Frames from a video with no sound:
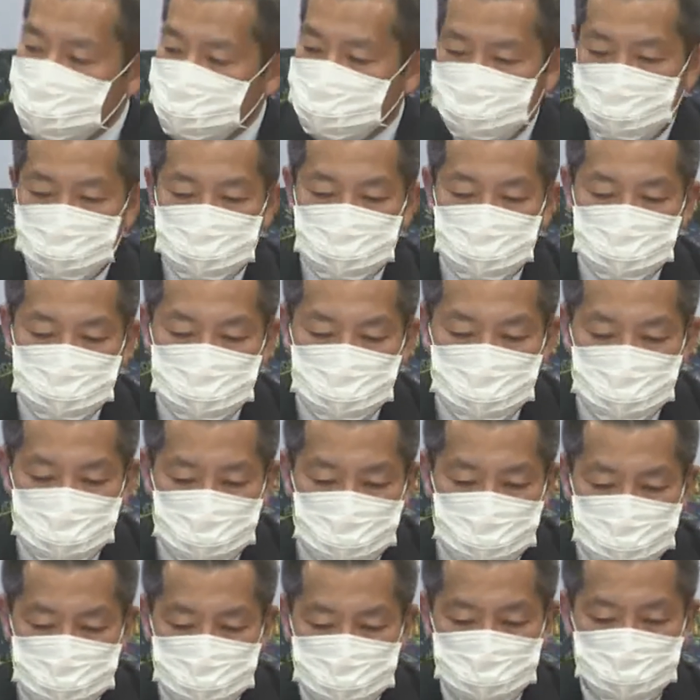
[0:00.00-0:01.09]
3番目、
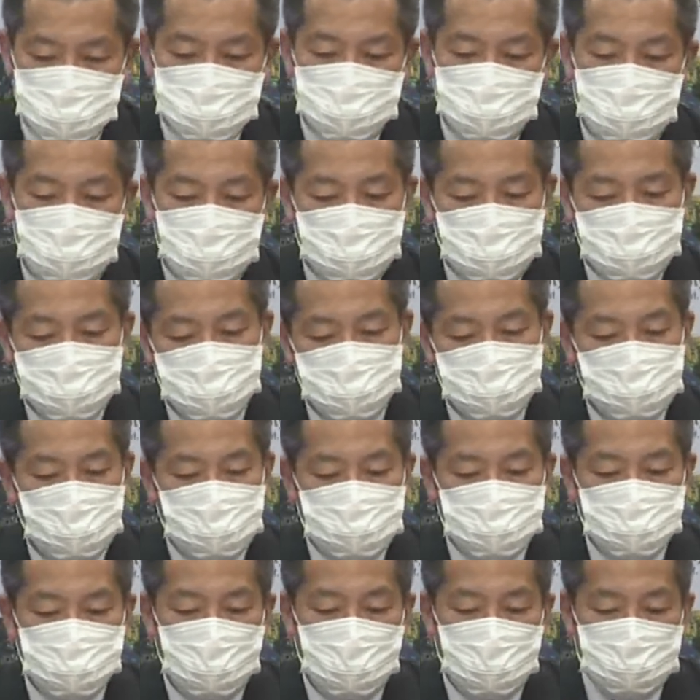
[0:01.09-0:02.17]
ちょっとこれはコロナ
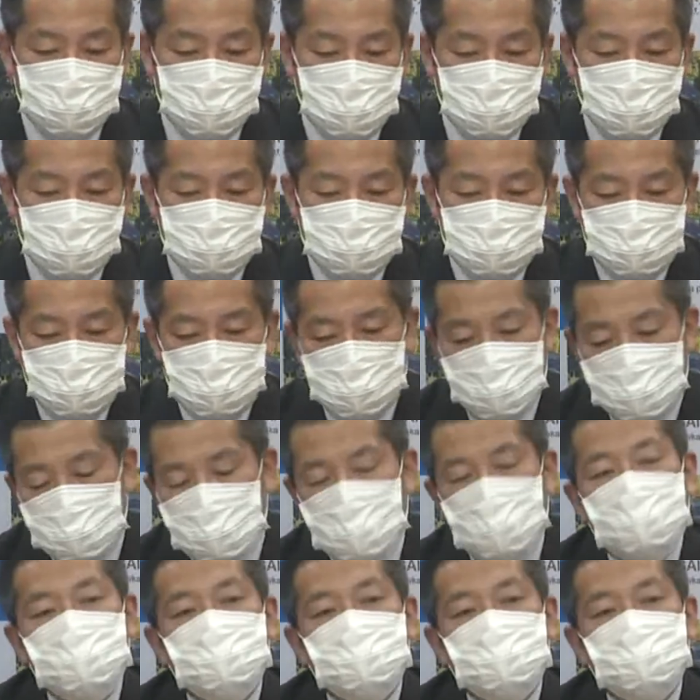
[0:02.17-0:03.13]
とは離れて